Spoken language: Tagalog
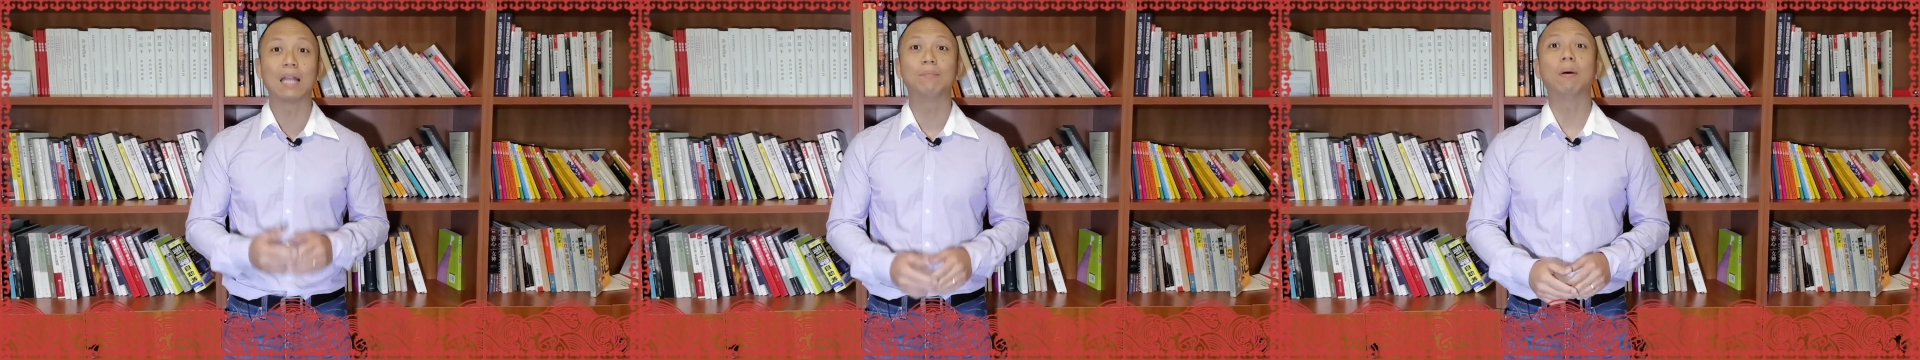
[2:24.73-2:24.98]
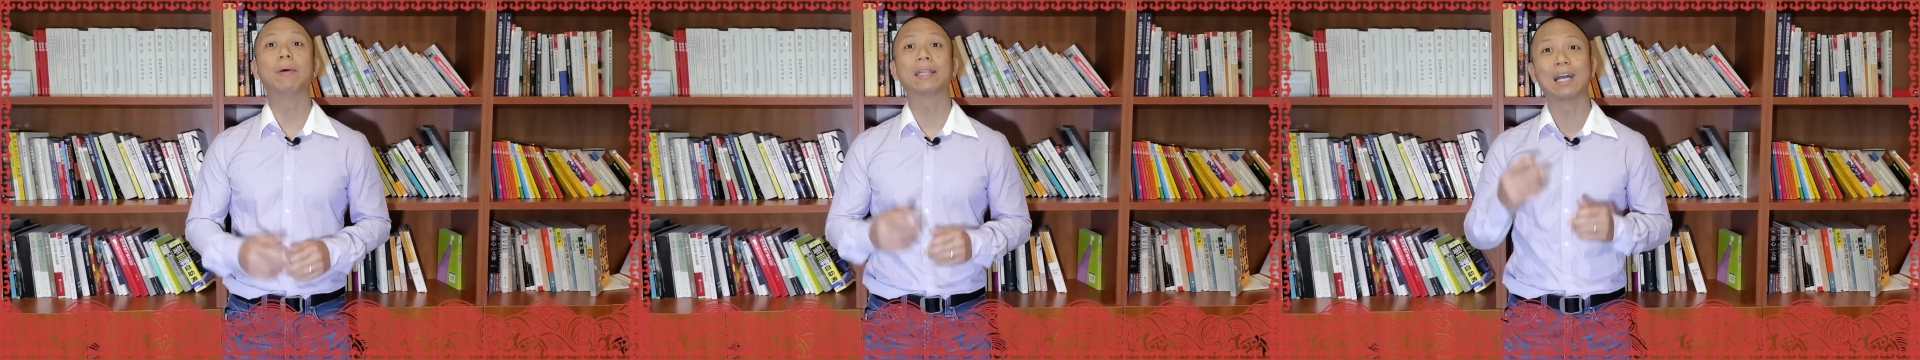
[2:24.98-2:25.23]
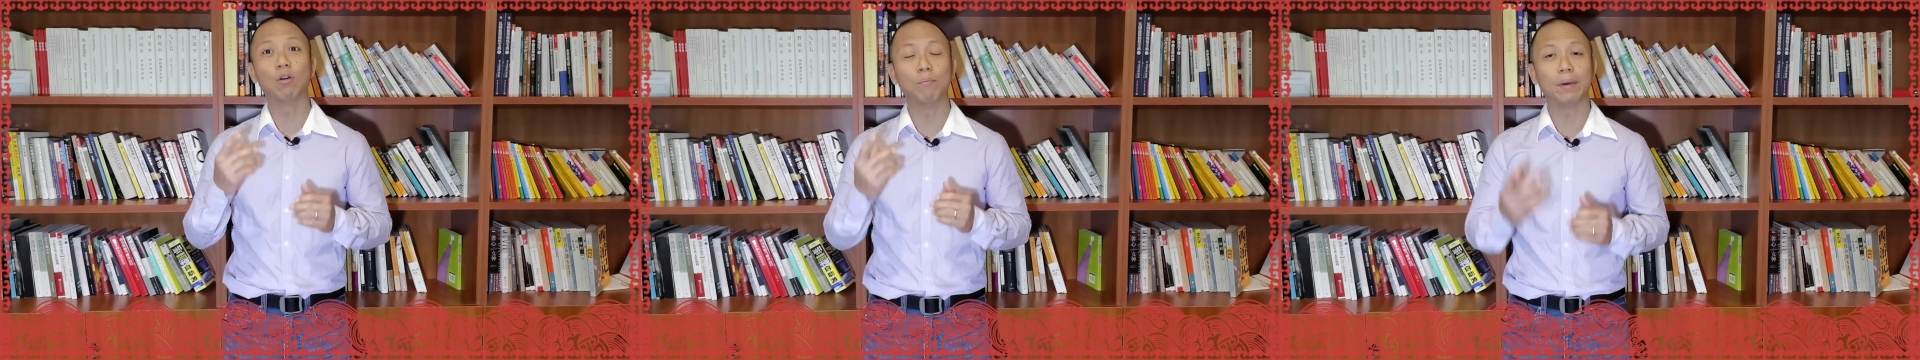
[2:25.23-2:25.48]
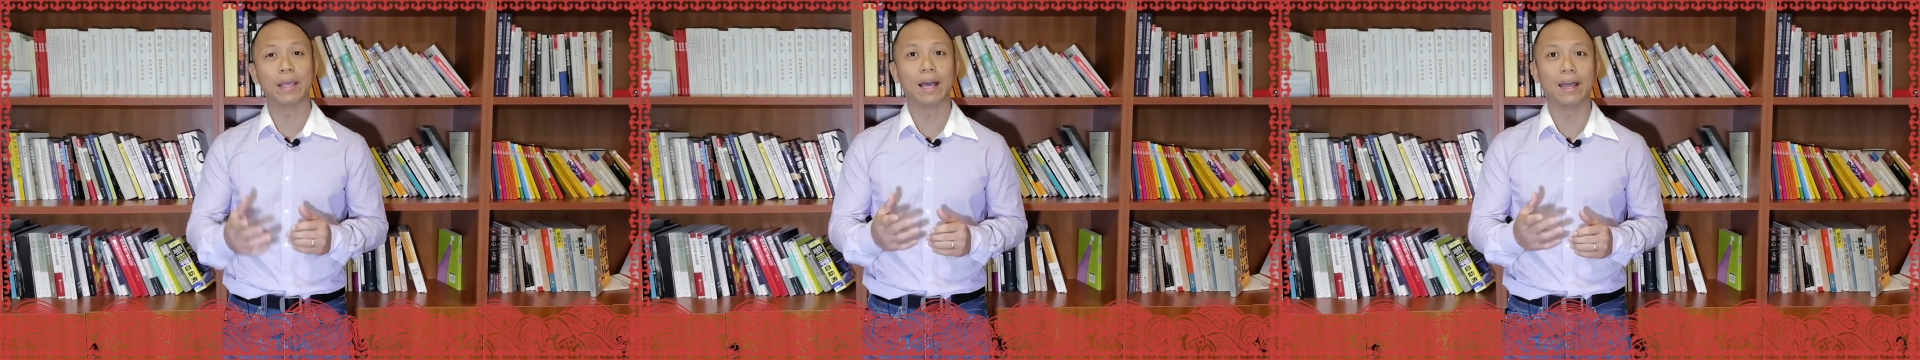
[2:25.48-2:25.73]
at
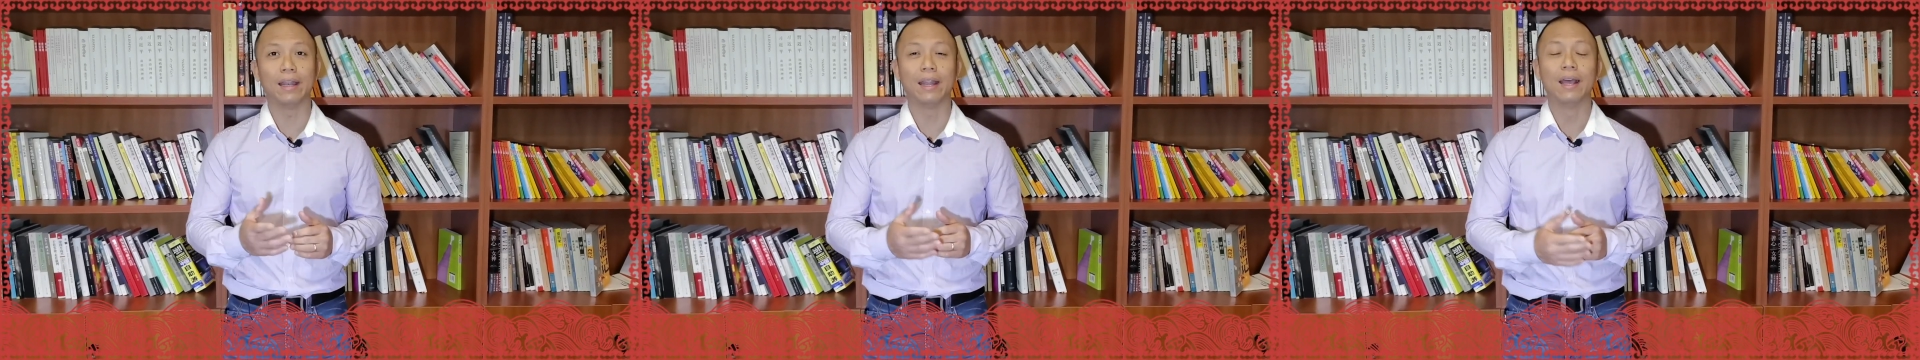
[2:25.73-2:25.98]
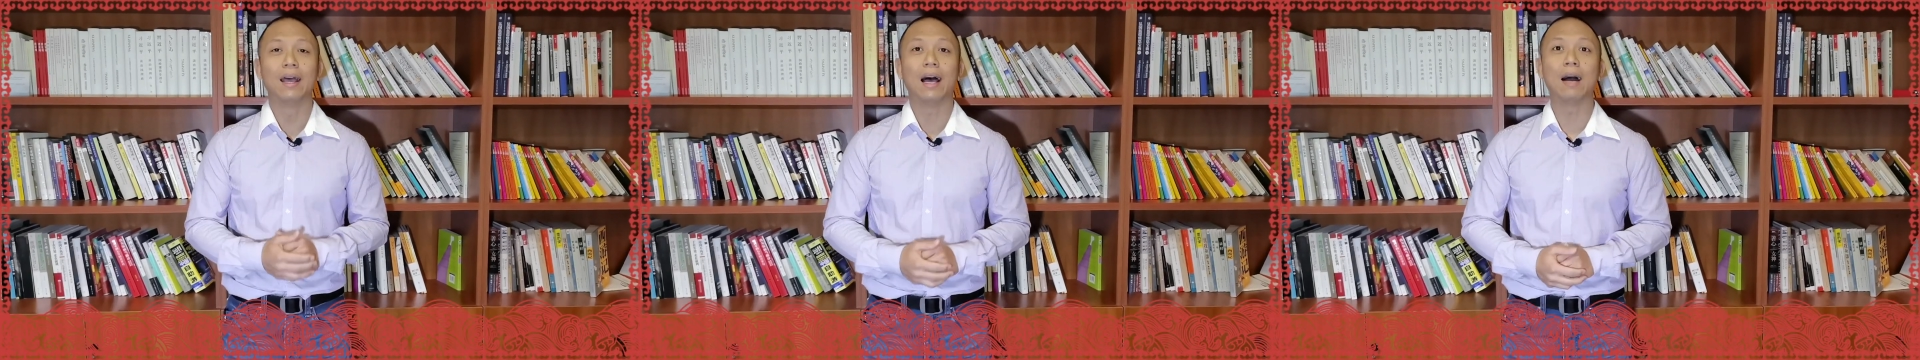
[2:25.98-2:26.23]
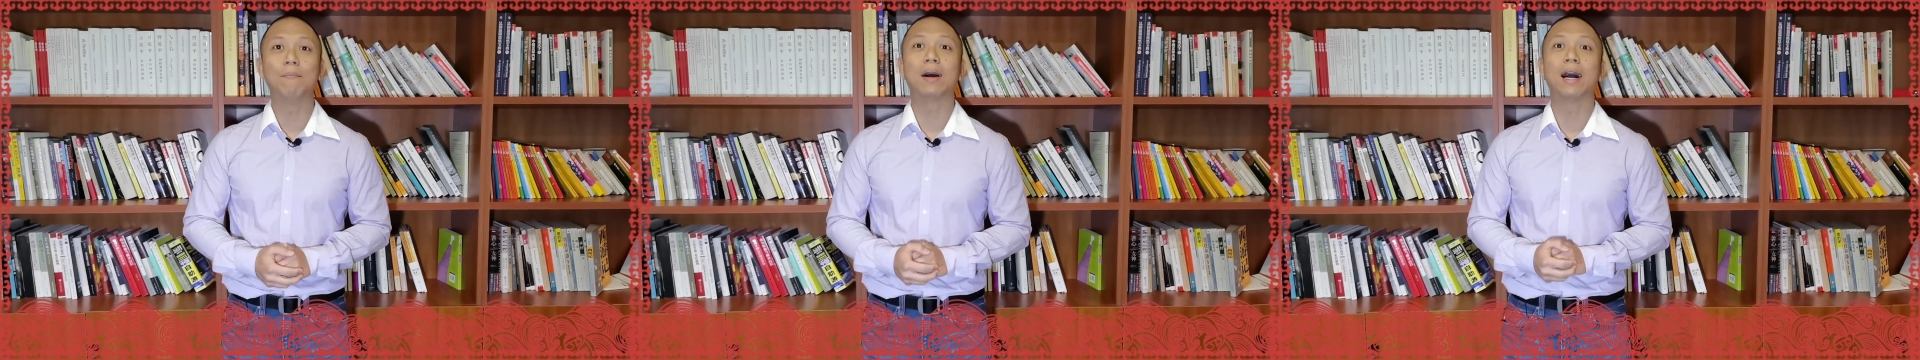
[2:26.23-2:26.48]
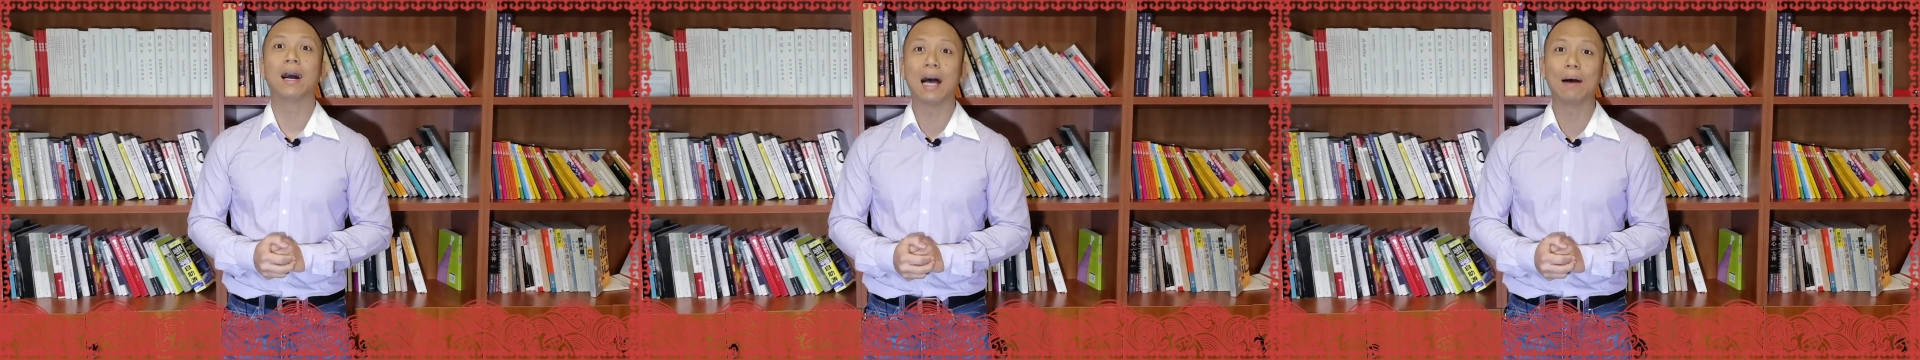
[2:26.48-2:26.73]
mapagtagumpayan ang
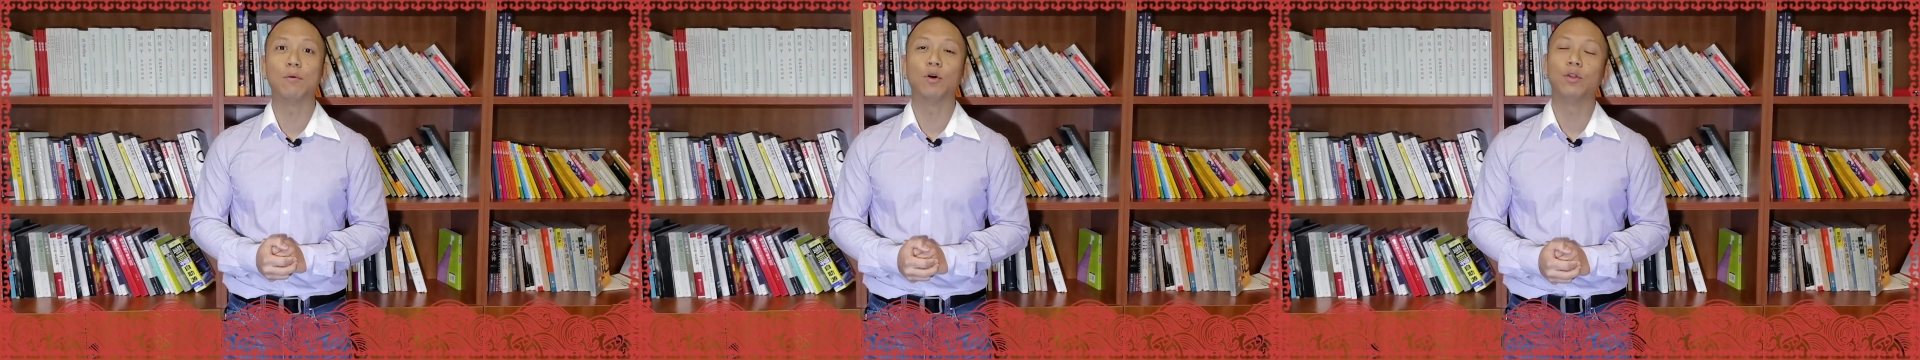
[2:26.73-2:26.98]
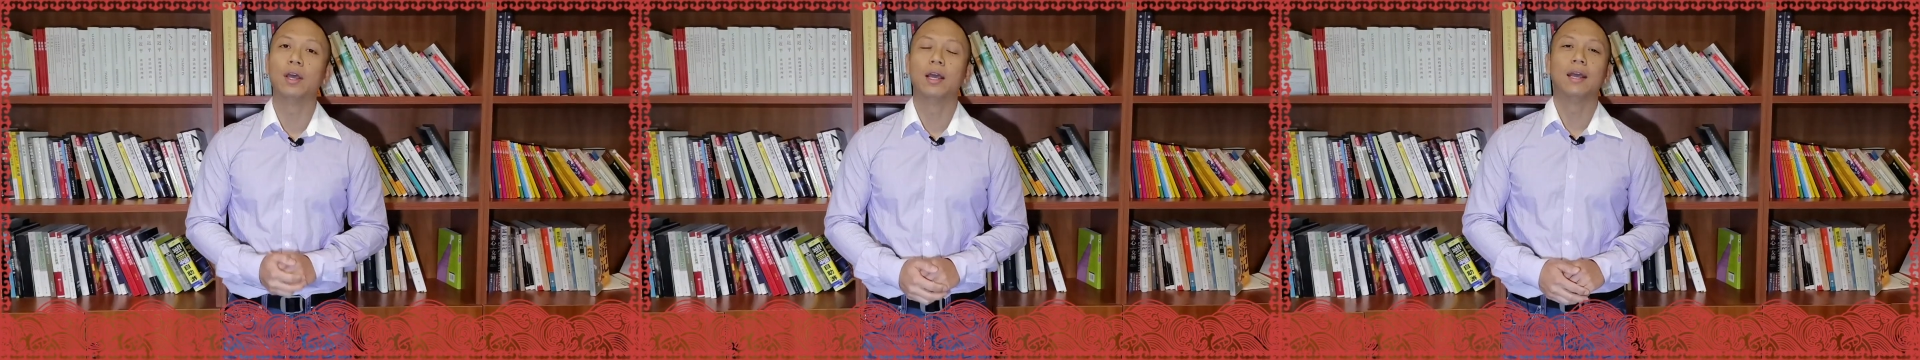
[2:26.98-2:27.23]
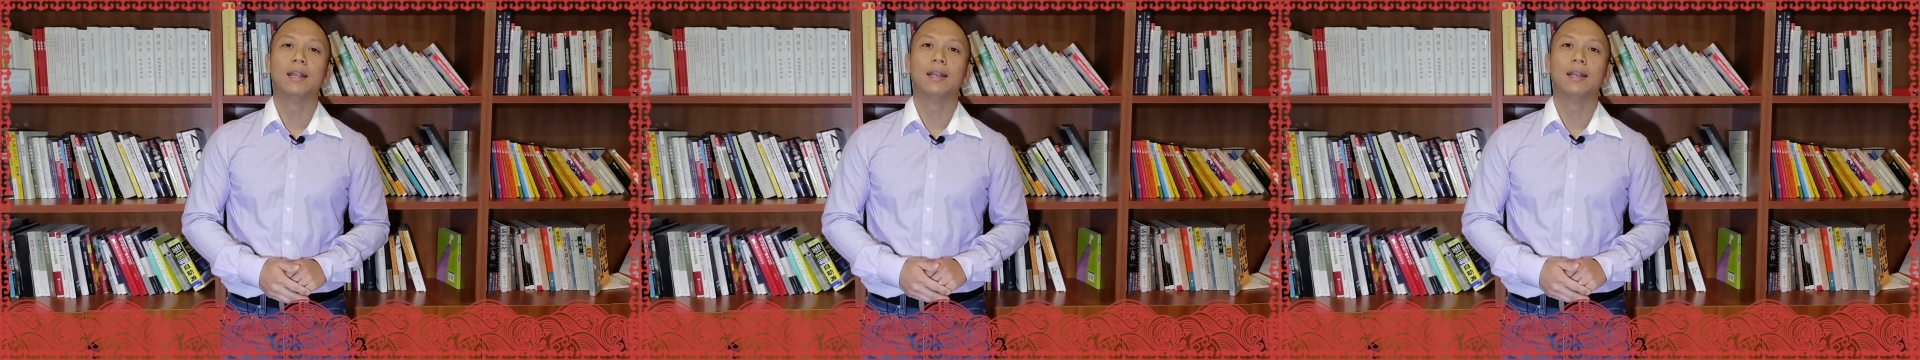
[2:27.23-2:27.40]
mga hamon